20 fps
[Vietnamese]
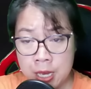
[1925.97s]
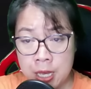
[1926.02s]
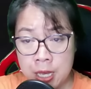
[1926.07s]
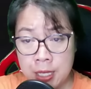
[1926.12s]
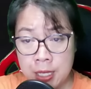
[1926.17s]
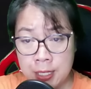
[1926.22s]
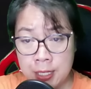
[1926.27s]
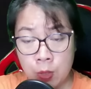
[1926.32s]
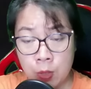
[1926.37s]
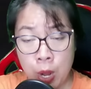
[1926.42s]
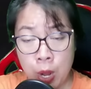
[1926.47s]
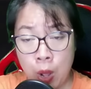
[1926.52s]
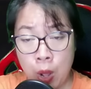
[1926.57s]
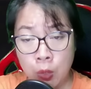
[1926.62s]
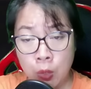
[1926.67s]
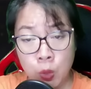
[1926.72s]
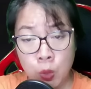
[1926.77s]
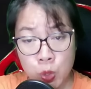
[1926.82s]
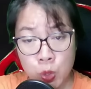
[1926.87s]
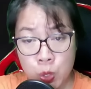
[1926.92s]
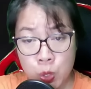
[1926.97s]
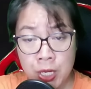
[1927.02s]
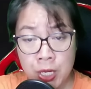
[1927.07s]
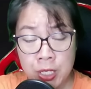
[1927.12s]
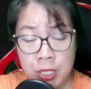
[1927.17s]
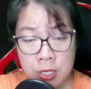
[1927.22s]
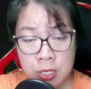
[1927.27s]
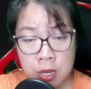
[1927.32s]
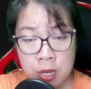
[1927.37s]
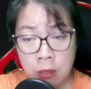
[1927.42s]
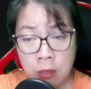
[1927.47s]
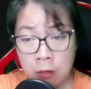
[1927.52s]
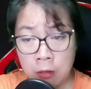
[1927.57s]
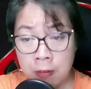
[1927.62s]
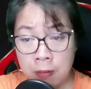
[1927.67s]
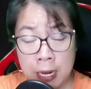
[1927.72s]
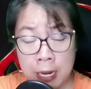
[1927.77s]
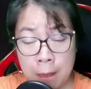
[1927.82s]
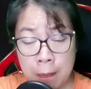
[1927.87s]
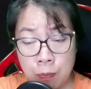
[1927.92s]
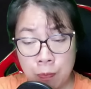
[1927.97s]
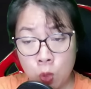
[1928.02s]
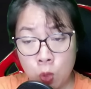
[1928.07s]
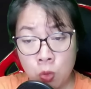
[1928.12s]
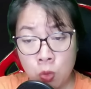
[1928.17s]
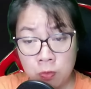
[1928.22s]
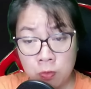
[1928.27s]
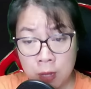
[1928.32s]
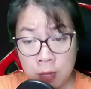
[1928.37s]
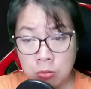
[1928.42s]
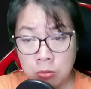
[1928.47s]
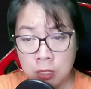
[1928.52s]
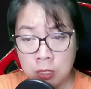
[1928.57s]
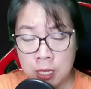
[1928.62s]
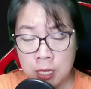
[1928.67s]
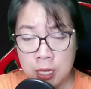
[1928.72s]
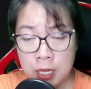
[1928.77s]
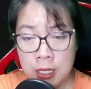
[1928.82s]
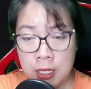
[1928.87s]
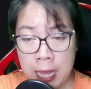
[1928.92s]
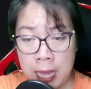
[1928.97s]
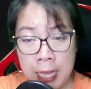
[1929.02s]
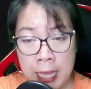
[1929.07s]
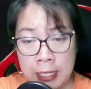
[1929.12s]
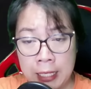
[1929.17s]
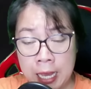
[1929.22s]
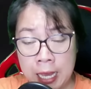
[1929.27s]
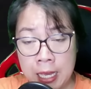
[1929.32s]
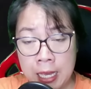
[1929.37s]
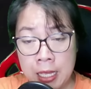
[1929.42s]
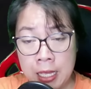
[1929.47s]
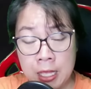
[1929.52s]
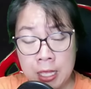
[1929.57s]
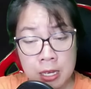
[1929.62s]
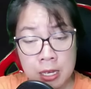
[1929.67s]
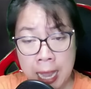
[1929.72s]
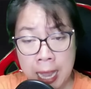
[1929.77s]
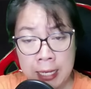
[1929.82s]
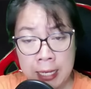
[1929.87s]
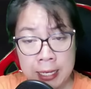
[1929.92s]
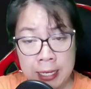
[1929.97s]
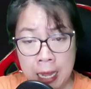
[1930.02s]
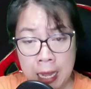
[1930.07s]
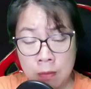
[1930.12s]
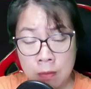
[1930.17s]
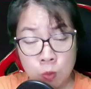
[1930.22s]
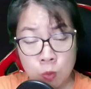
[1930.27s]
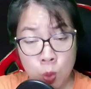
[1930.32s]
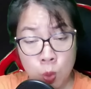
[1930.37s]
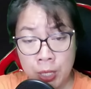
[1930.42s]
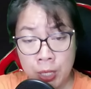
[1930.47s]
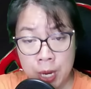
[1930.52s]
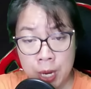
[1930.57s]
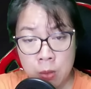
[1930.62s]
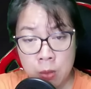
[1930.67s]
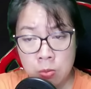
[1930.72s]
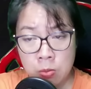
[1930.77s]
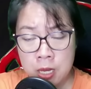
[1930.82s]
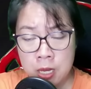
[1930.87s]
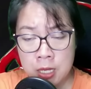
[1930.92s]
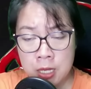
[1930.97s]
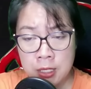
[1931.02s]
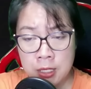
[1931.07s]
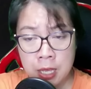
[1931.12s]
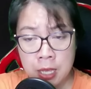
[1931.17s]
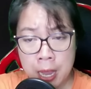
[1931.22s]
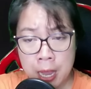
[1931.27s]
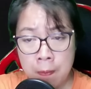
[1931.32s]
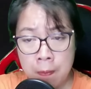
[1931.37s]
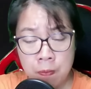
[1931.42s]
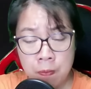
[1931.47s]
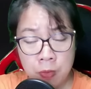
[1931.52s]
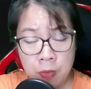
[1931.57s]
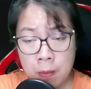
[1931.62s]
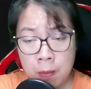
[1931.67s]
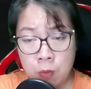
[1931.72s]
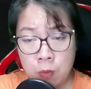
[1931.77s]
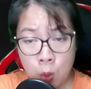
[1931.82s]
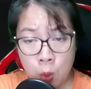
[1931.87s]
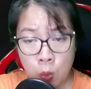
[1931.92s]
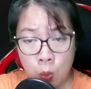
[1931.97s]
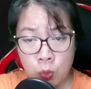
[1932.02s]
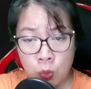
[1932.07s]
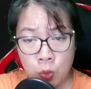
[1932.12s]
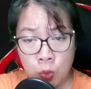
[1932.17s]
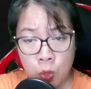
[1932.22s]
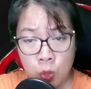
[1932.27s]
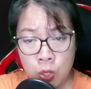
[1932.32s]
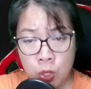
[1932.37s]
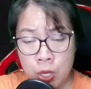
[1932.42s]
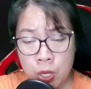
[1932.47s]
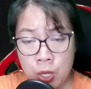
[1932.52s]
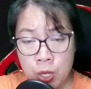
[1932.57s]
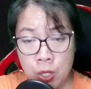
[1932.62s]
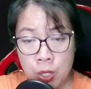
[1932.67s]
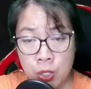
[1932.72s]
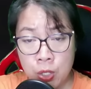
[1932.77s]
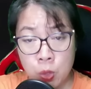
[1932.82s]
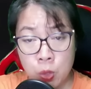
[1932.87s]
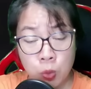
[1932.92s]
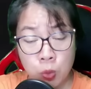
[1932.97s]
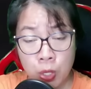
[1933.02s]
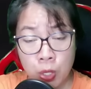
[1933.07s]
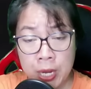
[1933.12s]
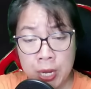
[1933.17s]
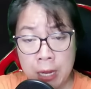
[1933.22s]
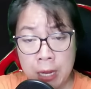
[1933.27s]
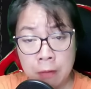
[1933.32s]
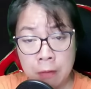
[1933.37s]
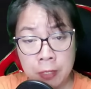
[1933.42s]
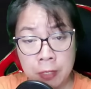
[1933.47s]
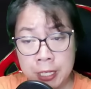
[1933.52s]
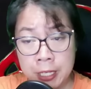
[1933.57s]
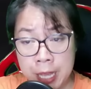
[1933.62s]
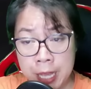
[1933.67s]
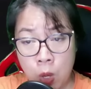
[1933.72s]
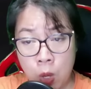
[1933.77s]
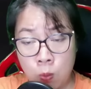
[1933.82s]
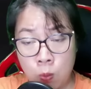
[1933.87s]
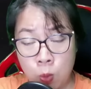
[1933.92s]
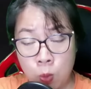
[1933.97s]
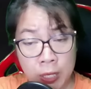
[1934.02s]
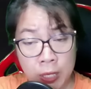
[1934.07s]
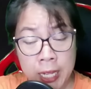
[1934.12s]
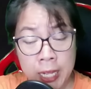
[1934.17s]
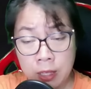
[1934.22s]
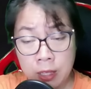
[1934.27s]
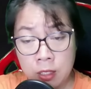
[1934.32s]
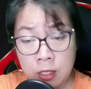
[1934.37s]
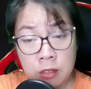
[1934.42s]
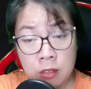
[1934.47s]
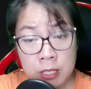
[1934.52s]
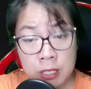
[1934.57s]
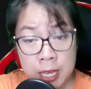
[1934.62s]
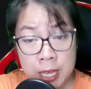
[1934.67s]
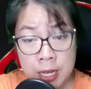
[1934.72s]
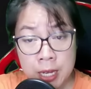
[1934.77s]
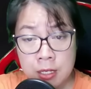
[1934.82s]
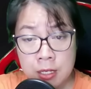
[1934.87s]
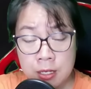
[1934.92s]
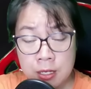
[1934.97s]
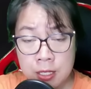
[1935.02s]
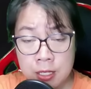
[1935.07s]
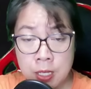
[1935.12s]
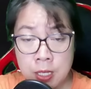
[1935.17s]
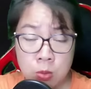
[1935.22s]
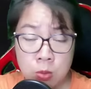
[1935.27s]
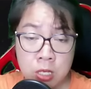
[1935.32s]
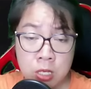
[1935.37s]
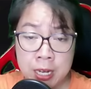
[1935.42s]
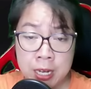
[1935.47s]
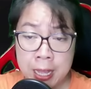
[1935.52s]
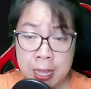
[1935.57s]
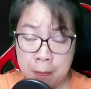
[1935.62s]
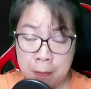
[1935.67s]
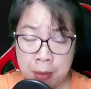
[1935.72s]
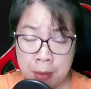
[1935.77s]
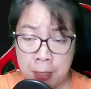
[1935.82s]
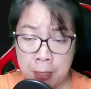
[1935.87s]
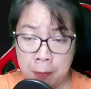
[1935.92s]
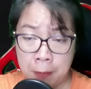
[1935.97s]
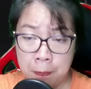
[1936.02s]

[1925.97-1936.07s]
Sau đó tôi chuyển trường và gặp Tô Phong. Anh ấy như ánh nắng mùa đông, sưởi ấm tâm hồn tôi. Chúng tôi đến với nhau một cách tự nhiên, giống như định mệnh.